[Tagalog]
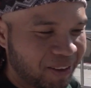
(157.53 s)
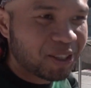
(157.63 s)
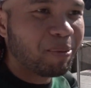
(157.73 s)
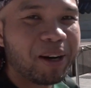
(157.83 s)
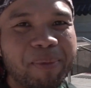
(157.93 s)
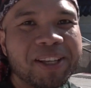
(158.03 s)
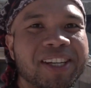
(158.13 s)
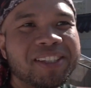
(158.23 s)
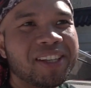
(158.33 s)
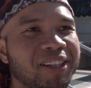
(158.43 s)
Sobrang
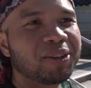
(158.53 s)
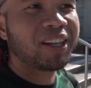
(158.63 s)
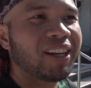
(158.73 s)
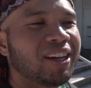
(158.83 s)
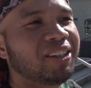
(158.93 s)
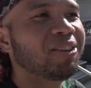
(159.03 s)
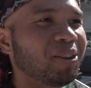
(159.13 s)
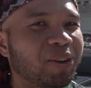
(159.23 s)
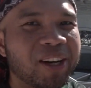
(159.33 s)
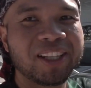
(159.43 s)
majestic daw talaga
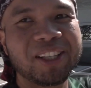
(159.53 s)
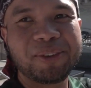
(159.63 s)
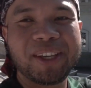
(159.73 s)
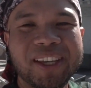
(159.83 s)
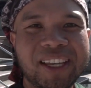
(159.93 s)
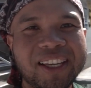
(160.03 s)
itong lugar na to eh.